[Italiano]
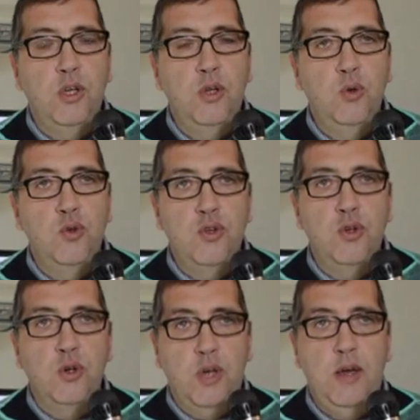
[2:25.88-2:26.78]

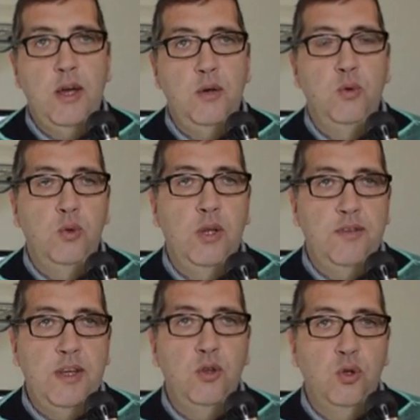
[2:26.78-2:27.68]
chirurgico che è un
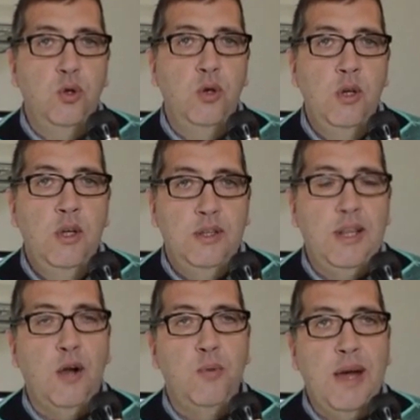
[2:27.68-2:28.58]
evento
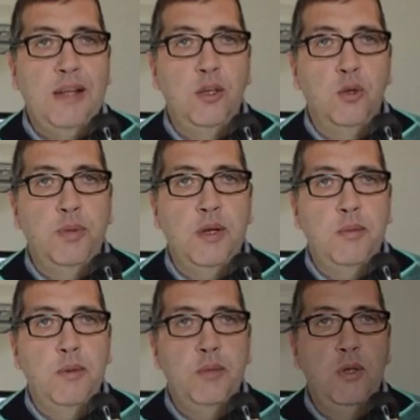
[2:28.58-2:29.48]
traumatico per il
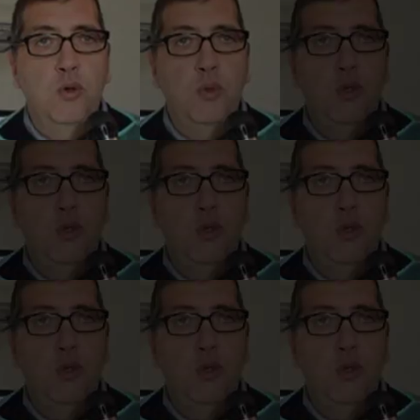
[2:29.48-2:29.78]
bambino.